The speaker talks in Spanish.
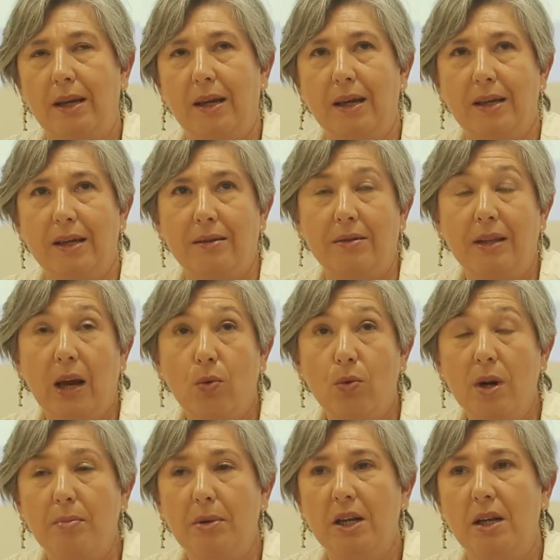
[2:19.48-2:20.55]
que de
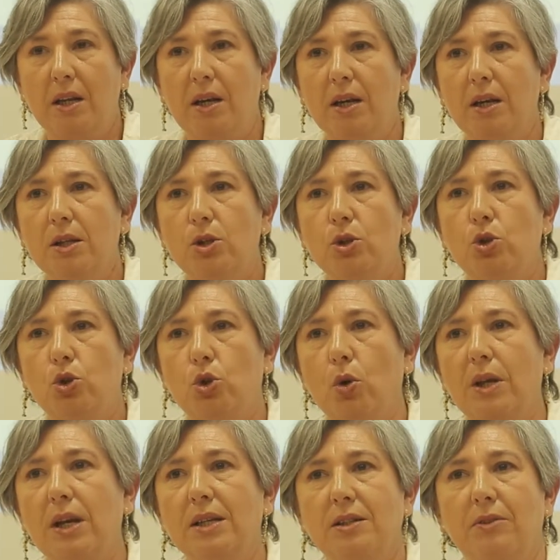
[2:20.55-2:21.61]
alguna manera
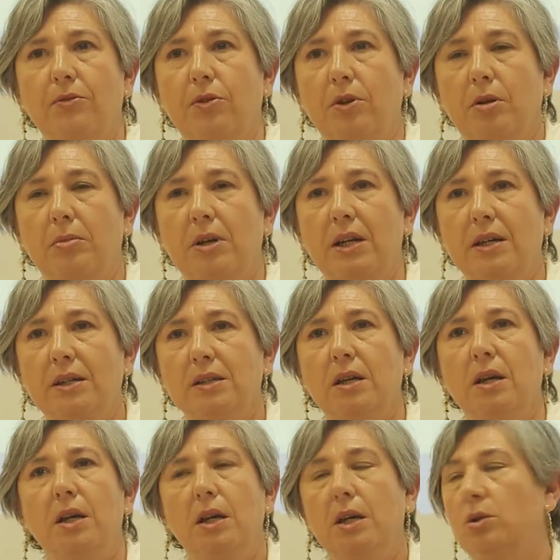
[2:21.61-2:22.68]
todas las enfermeras
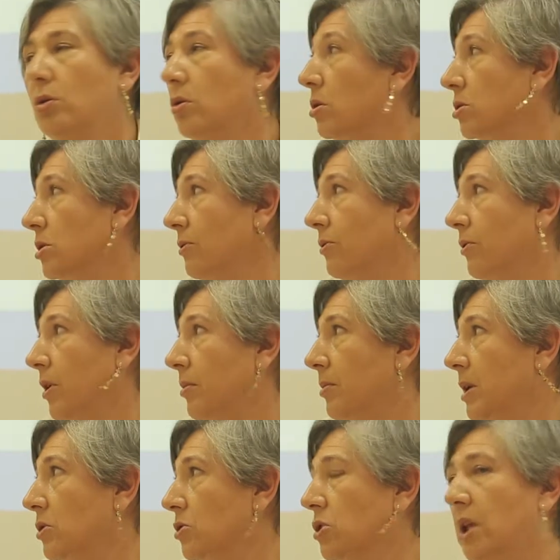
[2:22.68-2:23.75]
y todos los
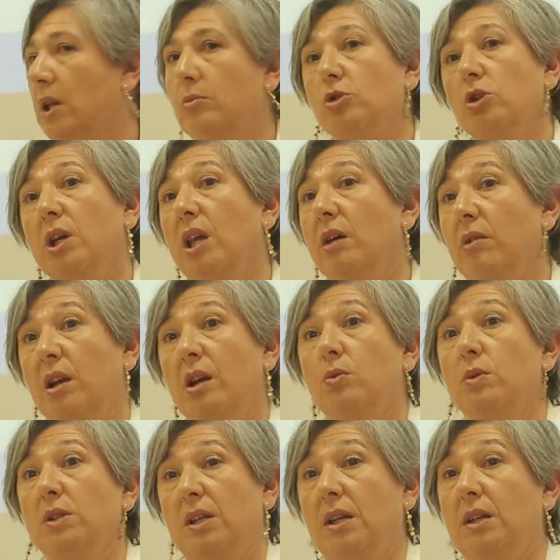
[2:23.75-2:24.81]
enfermeros tenemos que llevar en
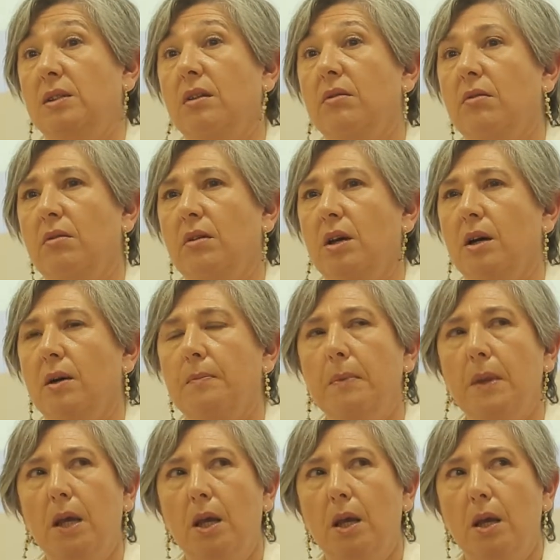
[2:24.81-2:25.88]
nuestra esencia.
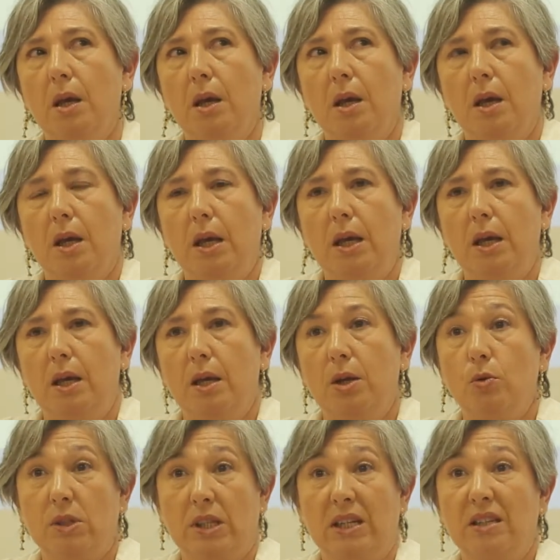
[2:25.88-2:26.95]
Eh,
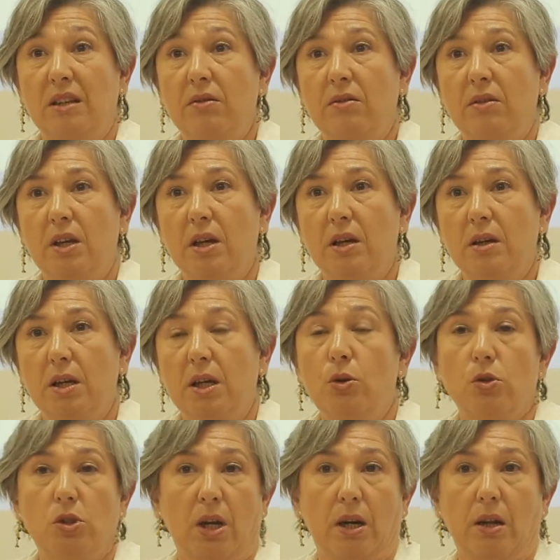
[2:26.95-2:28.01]
nuestra esencia y
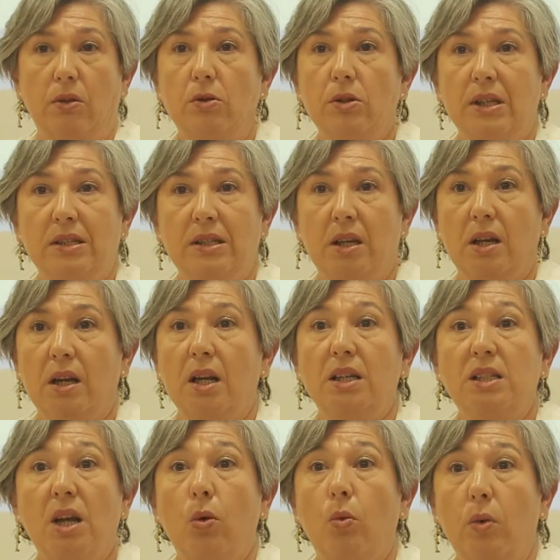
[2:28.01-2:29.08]
nuestra razón de ser
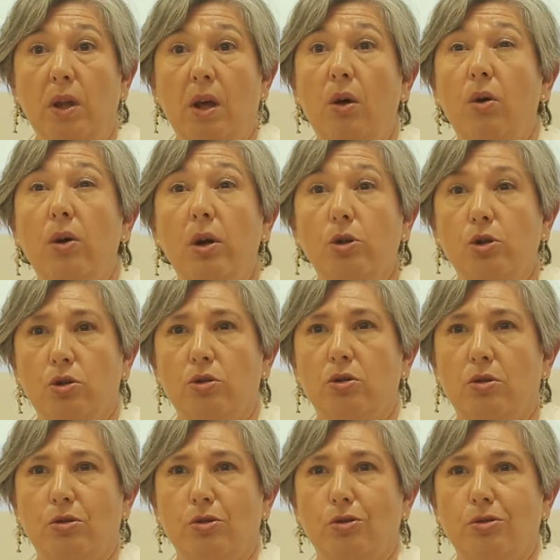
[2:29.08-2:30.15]
es el cuidado de los
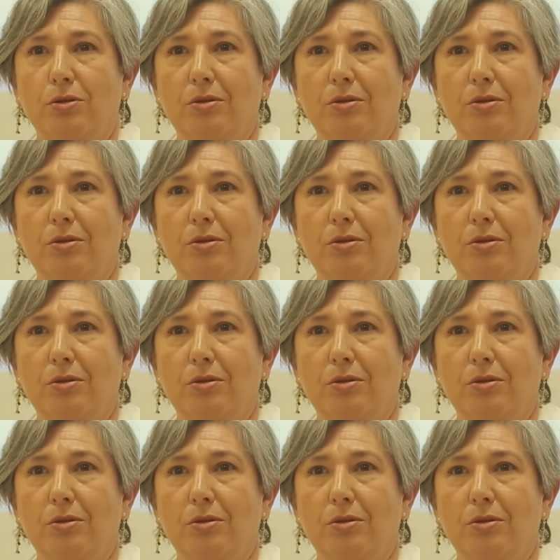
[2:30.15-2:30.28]
otros